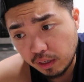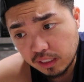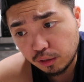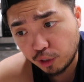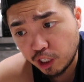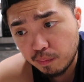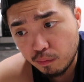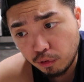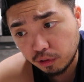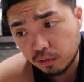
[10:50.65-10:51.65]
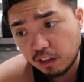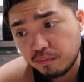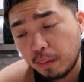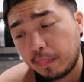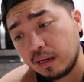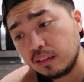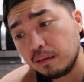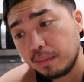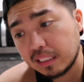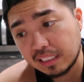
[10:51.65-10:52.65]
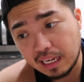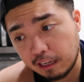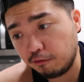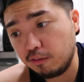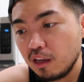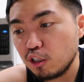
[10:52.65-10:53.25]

US to earn more to give my parent the best life.